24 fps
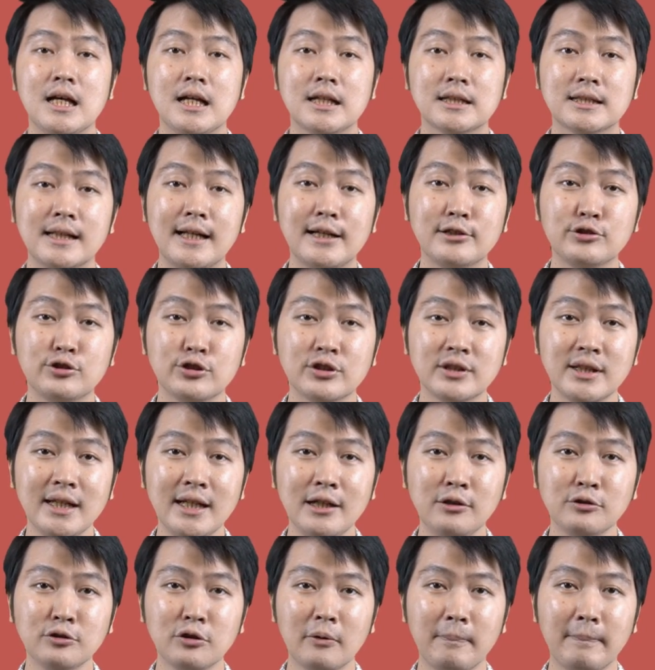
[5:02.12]

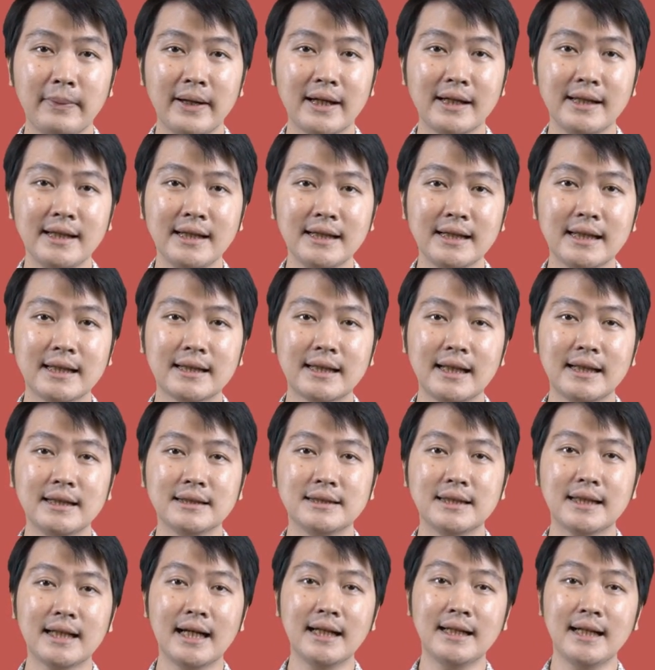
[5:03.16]
Selanjutnya untuk period kita
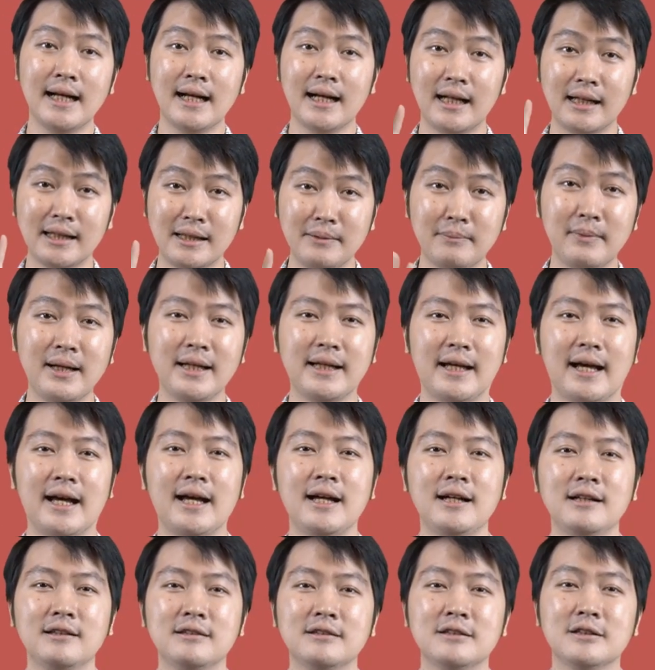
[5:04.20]
isikan angka 5
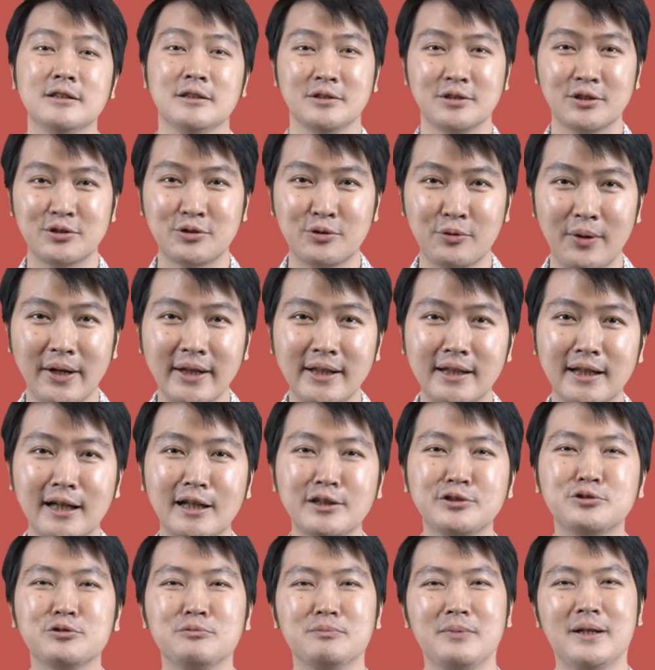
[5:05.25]
ya, sesuai
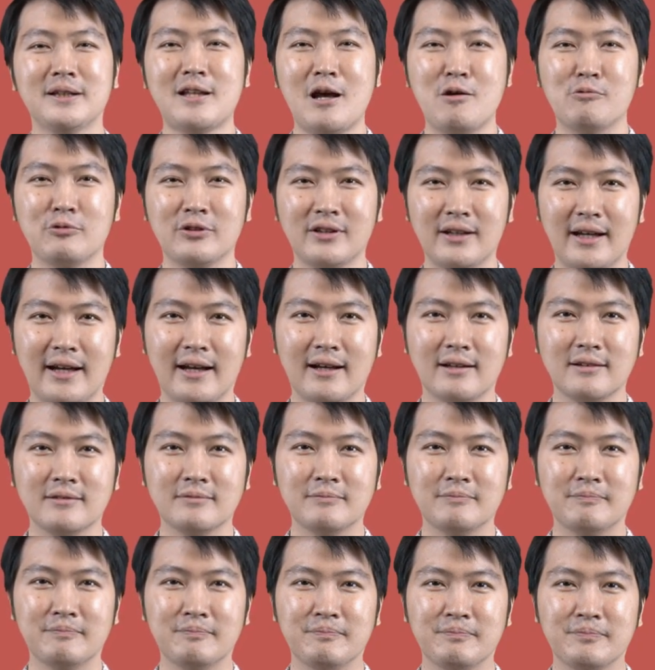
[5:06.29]
dengan jumlah tahunnya.
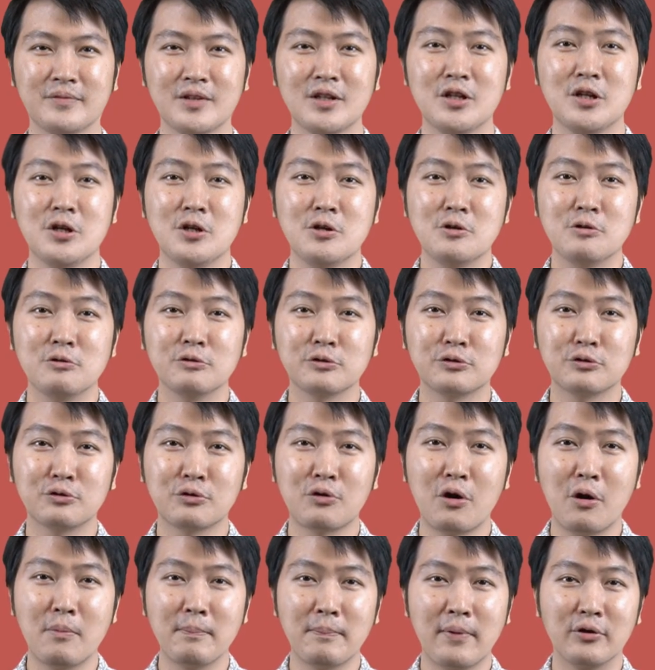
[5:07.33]

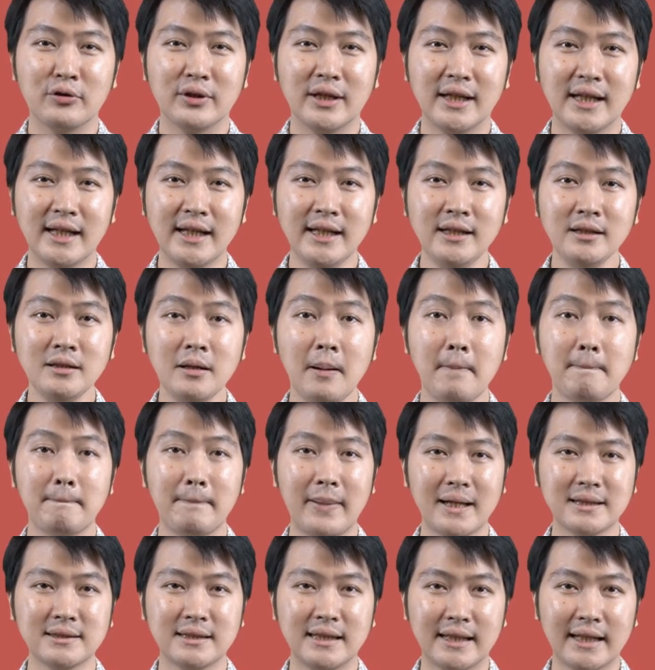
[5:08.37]
Untuk compounding,
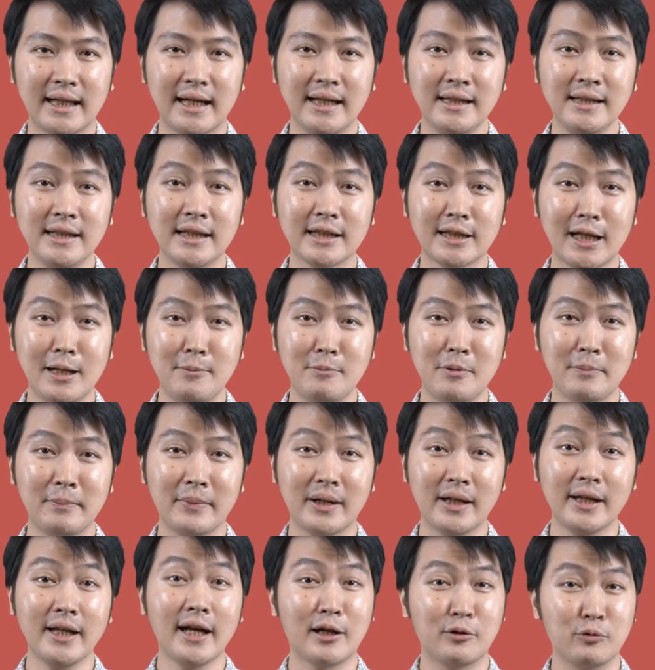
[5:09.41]
pastikan kita
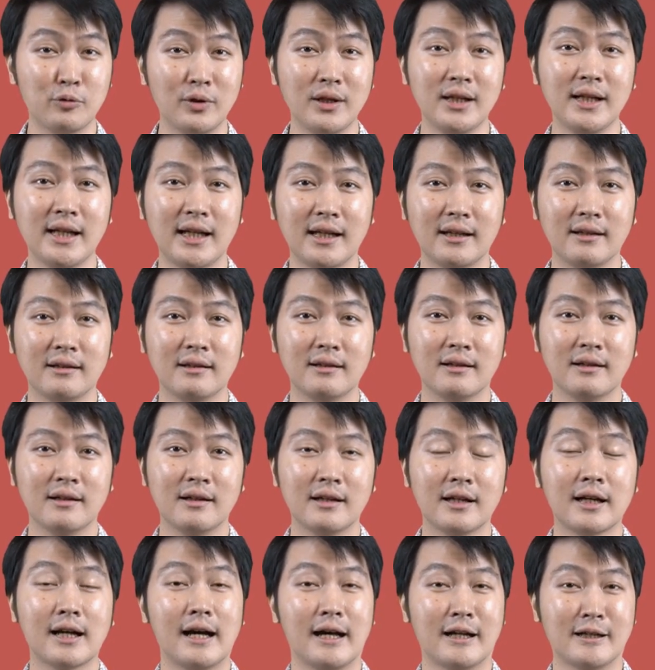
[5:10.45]
memilih annually.
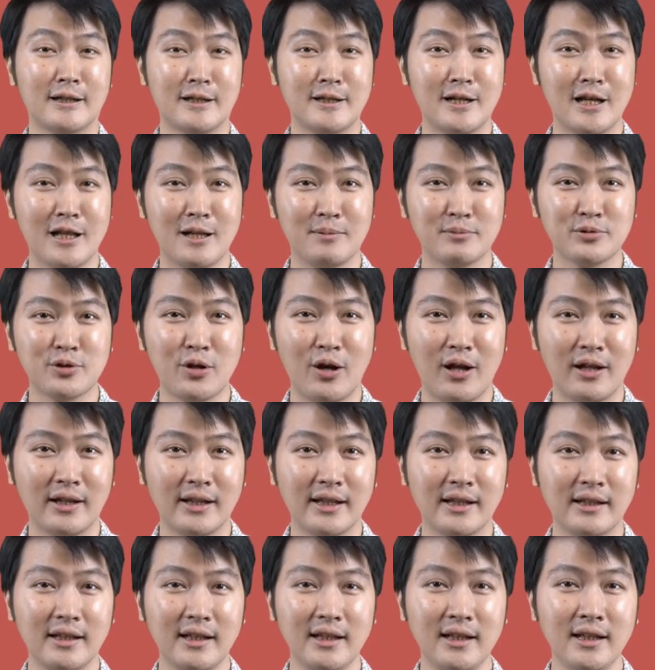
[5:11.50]
Karena dalam soal
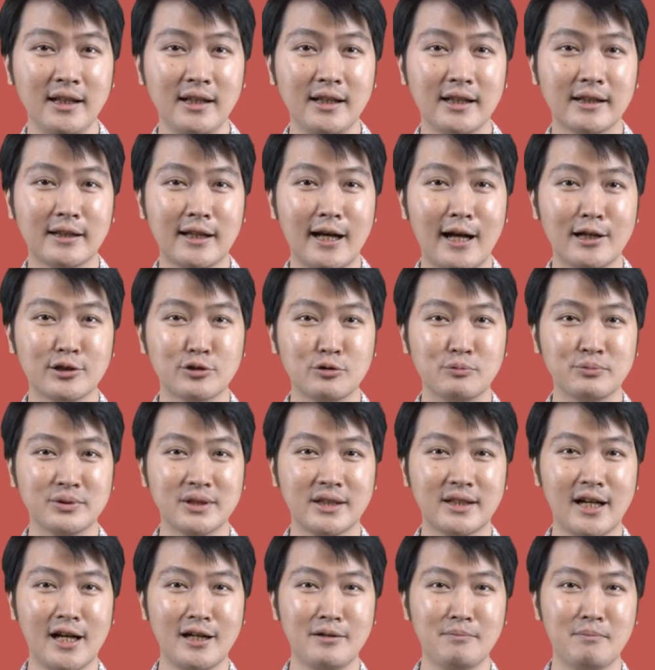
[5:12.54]
ini kita
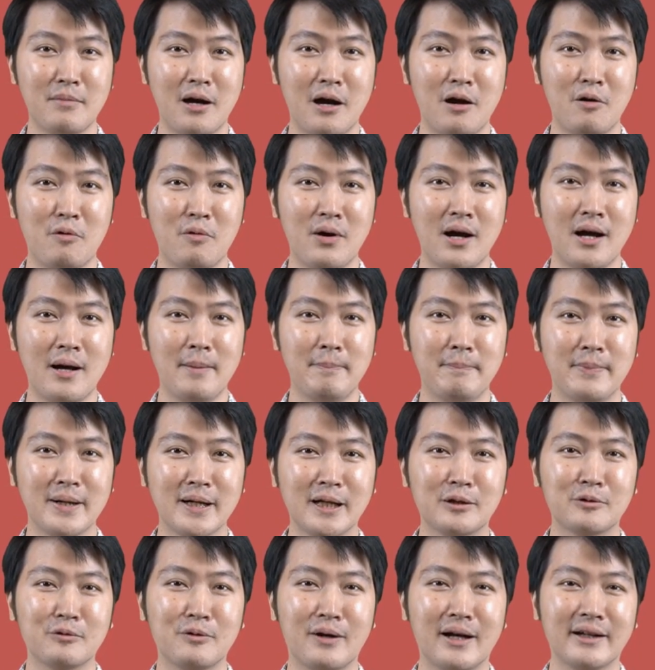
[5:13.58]
asumsikan bahwa
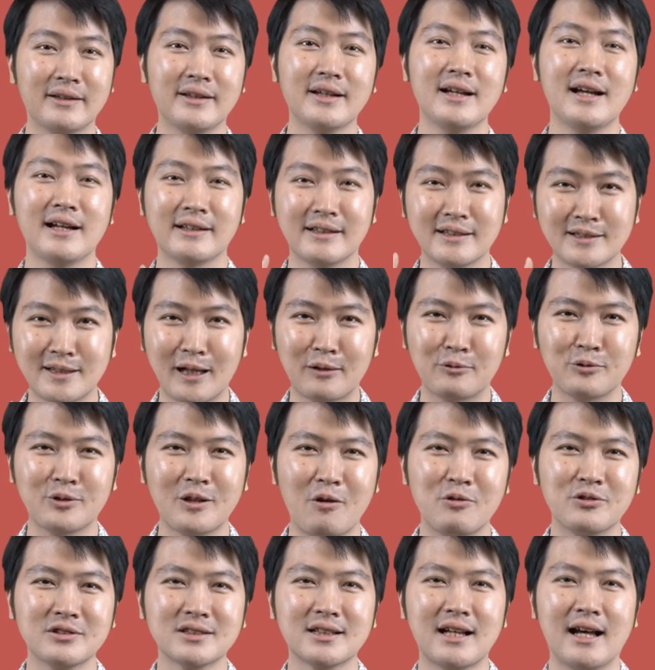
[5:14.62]
penghitungannya hanya satu
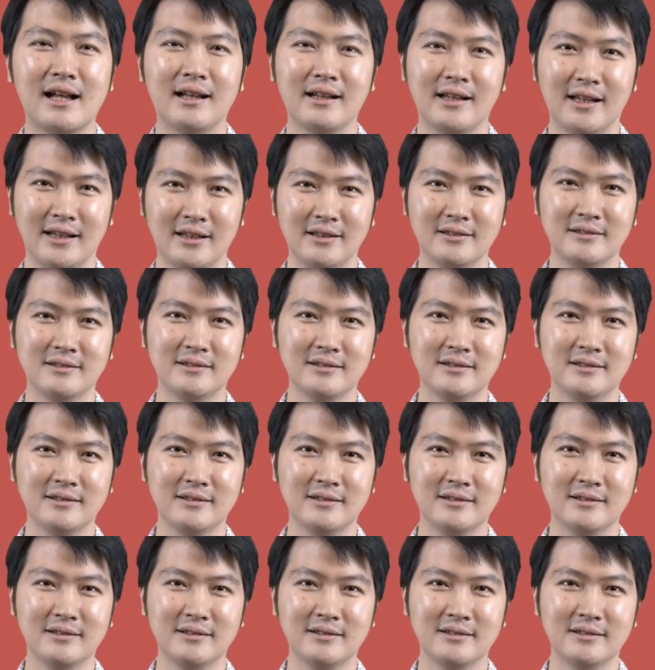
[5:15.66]
tahun sekali.